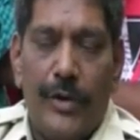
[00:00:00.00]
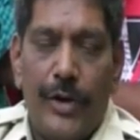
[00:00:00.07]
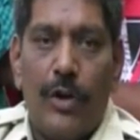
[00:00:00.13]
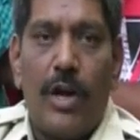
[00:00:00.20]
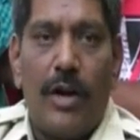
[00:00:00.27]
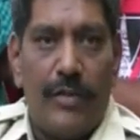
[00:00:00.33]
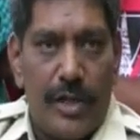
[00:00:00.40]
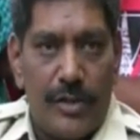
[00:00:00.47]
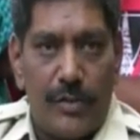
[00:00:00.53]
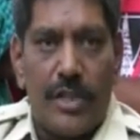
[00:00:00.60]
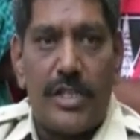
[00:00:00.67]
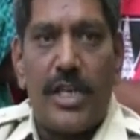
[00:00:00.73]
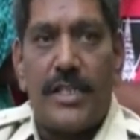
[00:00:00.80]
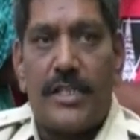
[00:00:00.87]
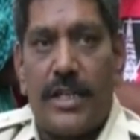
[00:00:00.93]
వీడియో కవరేజ్
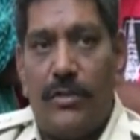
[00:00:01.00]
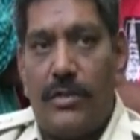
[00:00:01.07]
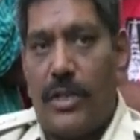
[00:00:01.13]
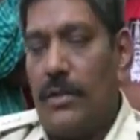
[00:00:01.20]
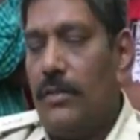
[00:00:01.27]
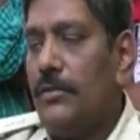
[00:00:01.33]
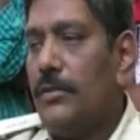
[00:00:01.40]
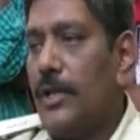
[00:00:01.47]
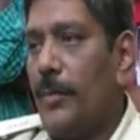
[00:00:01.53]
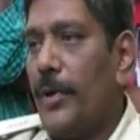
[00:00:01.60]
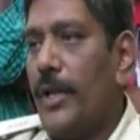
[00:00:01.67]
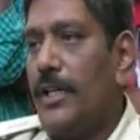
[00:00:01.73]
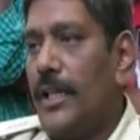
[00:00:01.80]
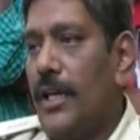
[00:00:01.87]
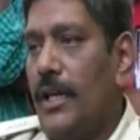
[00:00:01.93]
కూడా చేస్తూ ఉంటారు
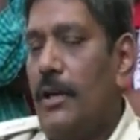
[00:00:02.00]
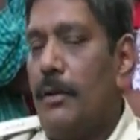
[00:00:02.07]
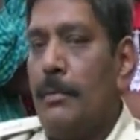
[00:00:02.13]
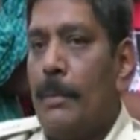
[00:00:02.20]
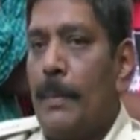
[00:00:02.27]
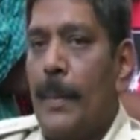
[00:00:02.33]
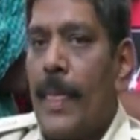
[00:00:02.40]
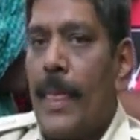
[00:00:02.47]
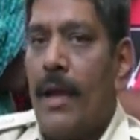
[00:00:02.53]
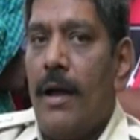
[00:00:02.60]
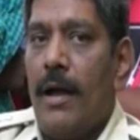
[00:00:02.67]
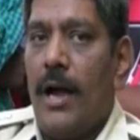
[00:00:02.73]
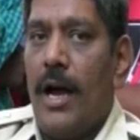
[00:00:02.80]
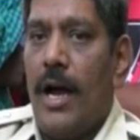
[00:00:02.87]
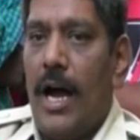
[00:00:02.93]
ఎప్పుడైతే
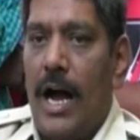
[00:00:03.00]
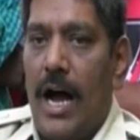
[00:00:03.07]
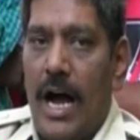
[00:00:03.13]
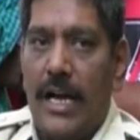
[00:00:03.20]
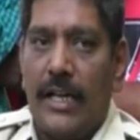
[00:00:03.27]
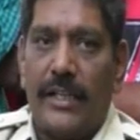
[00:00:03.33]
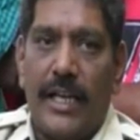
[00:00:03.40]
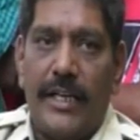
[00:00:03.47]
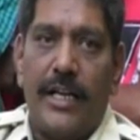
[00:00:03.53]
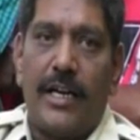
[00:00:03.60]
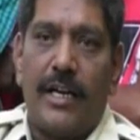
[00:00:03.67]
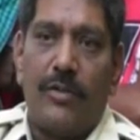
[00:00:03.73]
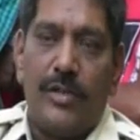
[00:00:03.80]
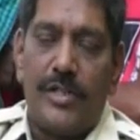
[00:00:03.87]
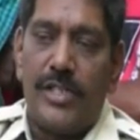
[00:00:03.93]
ఆ ఆకతాయి
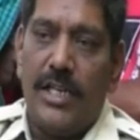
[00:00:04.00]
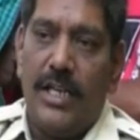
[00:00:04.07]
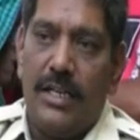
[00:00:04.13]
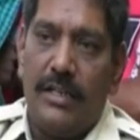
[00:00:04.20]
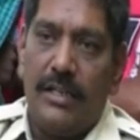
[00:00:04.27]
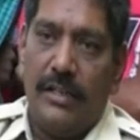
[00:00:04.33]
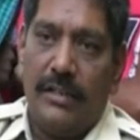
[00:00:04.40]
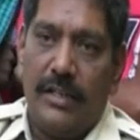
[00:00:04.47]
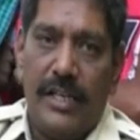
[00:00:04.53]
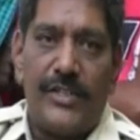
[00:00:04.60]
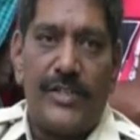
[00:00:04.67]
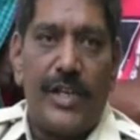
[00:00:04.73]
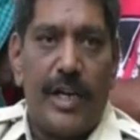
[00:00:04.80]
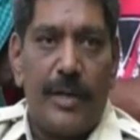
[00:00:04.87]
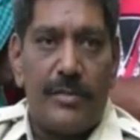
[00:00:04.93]
అక్కడికి వచ్చి
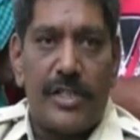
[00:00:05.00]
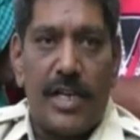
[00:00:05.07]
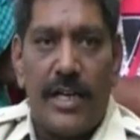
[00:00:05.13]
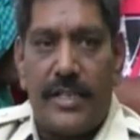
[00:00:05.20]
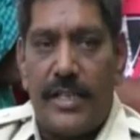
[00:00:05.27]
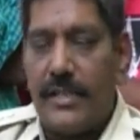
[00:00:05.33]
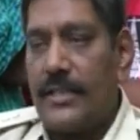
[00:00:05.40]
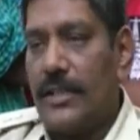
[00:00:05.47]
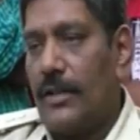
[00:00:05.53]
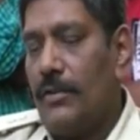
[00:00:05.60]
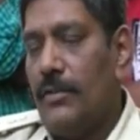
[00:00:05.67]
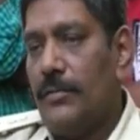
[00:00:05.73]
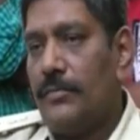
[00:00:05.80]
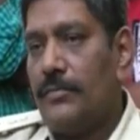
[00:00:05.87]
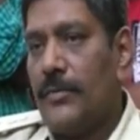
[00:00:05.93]
టీస్ చేయడం స్టార్ట్
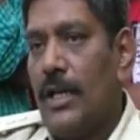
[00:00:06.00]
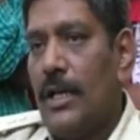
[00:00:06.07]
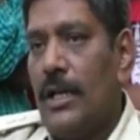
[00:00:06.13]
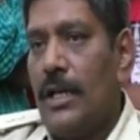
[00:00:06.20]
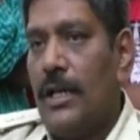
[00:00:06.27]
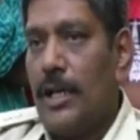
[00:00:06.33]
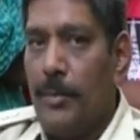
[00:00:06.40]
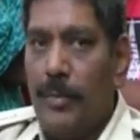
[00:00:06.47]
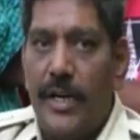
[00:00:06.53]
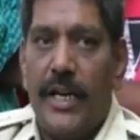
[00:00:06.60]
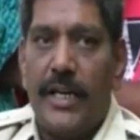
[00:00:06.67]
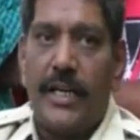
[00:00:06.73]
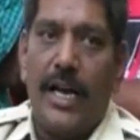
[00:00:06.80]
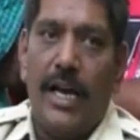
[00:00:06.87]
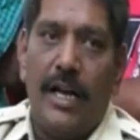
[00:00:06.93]
చేస్తారో
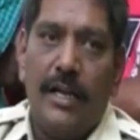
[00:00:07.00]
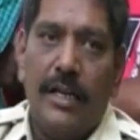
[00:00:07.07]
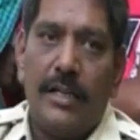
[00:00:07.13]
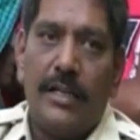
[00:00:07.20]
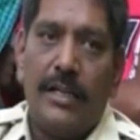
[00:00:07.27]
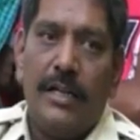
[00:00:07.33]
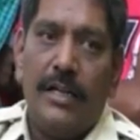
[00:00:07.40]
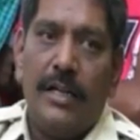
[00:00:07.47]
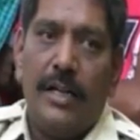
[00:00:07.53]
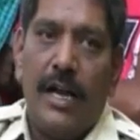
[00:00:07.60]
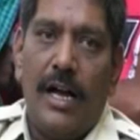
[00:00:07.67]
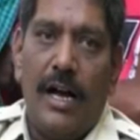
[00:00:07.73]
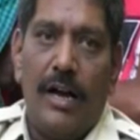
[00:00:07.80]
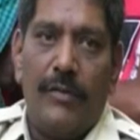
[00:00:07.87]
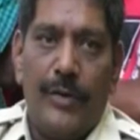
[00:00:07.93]
ఇమ్మీడియట్గా
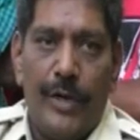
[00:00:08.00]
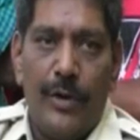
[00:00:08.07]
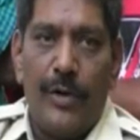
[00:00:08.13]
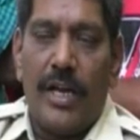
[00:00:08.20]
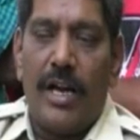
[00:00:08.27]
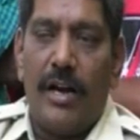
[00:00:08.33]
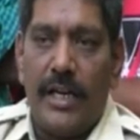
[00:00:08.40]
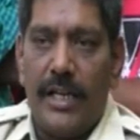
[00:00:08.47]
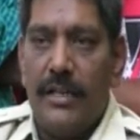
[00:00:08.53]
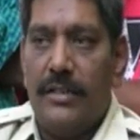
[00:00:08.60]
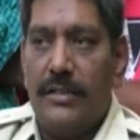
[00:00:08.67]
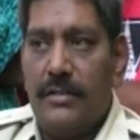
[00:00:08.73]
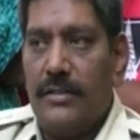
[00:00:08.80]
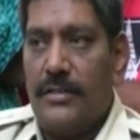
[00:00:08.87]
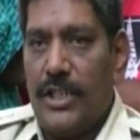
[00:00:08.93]
ఆ వీడియో రికార్డింగ్
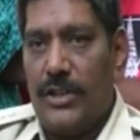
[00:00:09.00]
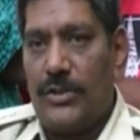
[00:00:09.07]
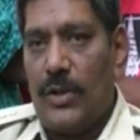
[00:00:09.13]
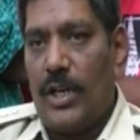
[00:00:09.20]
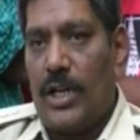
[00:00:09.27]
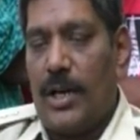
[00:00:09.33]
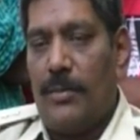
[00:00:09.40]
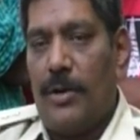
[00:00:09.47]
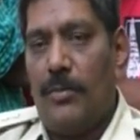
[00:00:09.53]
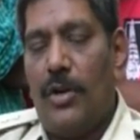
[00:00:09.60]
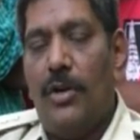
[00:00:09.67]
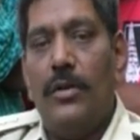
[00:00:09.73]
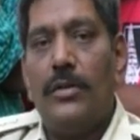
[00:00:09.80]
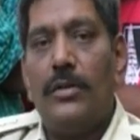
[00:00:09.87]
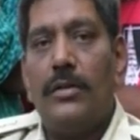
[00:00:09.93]
చేస్తున్న
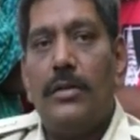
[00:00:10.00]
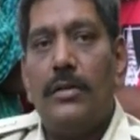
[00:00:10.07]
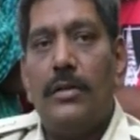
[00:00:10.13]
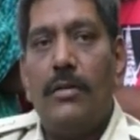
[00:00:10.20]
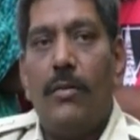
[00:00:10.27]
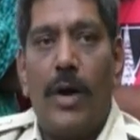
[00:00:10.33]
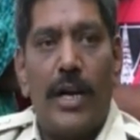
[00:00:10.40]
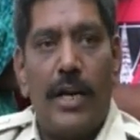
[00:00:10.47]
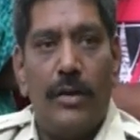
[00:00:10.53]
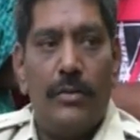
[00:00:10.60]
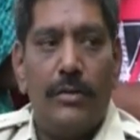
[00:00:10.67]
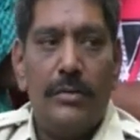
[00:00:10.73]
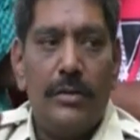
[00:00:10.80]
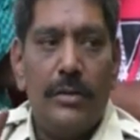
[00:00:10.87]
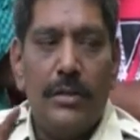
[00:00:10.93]
క్రమంలో
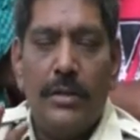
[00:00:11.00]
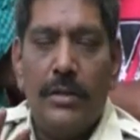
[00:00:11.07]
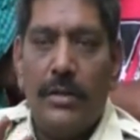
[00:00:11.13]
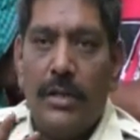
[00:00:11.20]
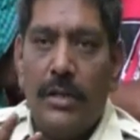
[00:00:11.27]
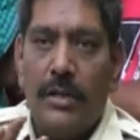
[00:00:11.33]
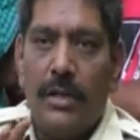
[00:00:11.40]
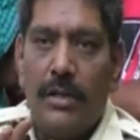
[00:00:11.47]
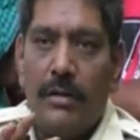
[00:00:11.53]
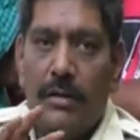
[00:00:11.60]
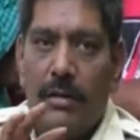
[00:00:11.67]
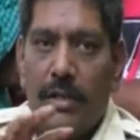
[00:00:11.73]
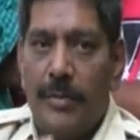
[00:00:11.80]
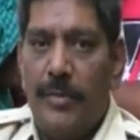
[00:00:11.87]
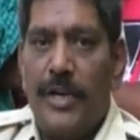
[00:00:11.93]
వాళ్ళను
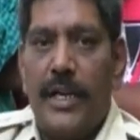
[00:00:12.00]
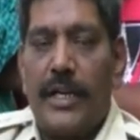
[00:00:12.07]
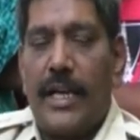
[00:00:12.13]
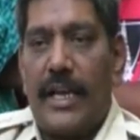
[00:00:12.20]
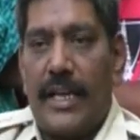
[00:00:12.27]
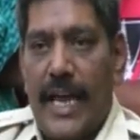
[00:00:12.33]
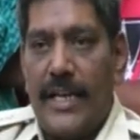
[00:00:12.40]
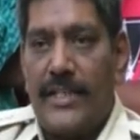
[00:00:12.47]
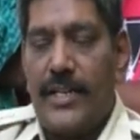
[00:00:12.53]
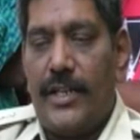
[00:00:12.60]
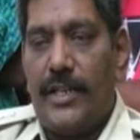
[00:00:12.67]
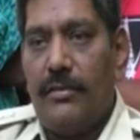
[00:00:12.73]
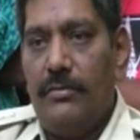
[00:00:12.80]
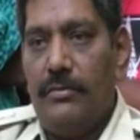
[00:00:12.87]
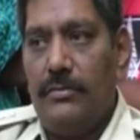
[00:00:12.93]
ఇమీడియట్గా క్యాచ్
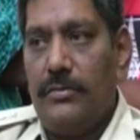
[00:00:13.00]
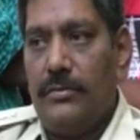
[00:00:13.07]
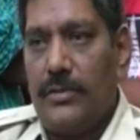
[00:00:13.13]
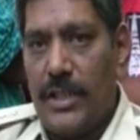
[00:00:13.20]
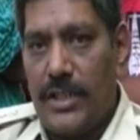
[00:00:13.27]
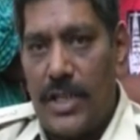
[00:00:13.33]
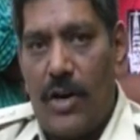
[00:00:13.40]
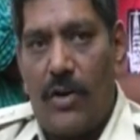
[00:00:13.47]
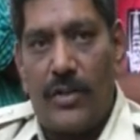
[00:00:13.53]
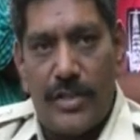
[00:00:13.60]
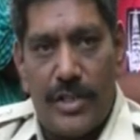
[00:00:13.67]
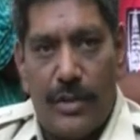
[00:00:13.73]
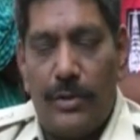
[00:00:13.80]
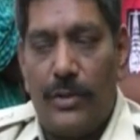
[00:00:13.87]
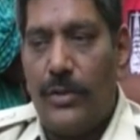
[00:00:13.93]
చేయడం
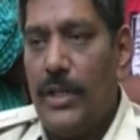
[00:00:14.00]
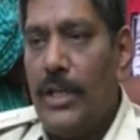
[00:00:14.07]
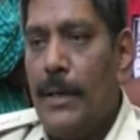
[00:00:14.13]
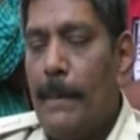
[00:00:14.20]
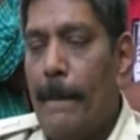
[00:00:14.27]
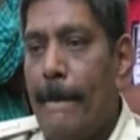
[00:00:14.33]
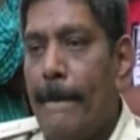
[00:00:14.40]
తీసుకురావడం జరుగుతుంది